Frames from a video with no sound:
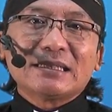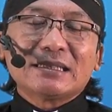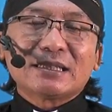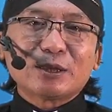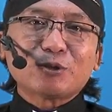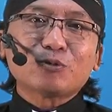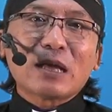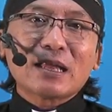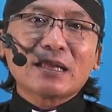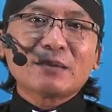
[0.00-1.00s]

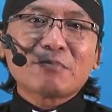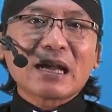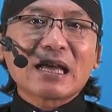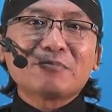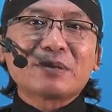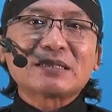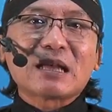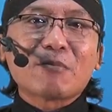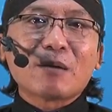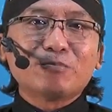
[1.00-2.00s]
Ritual makan
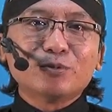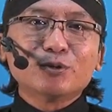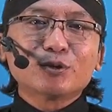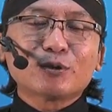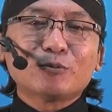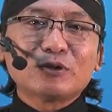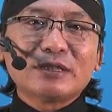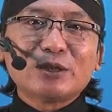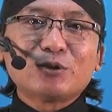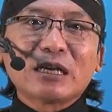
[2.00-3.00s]
bersama pun
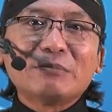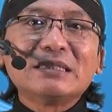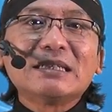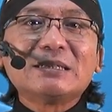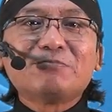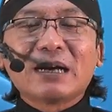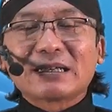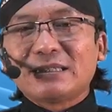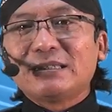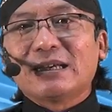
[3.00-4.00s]
kemudian juga menjadi
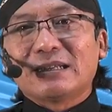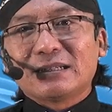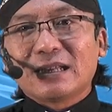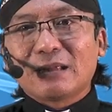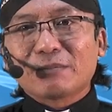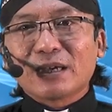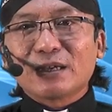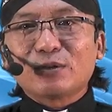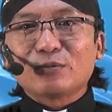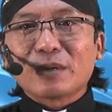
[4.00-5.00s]
bagian dalam
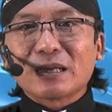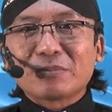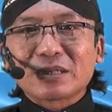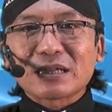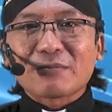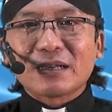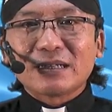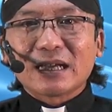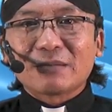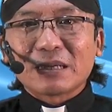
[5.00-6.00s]
kehidupan bersama
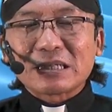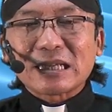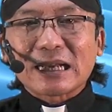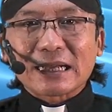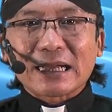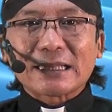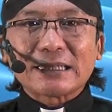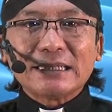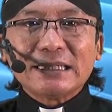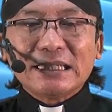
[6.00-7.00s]
dengan masyarakat.
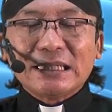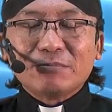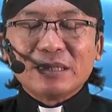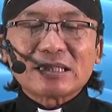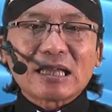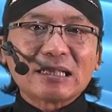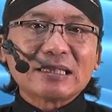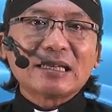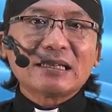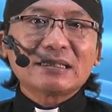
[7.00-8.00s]

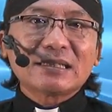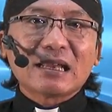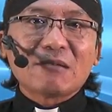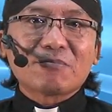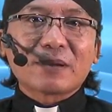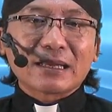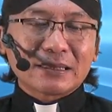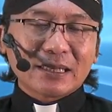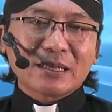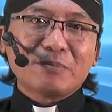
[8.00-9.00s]
Misalnya dalam
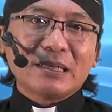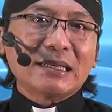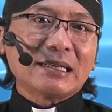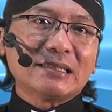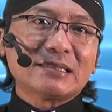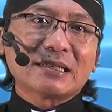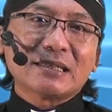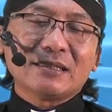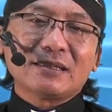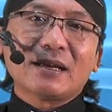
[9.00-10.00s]
praktek bergereja
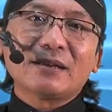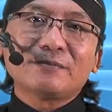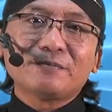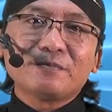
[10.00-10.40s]
kita,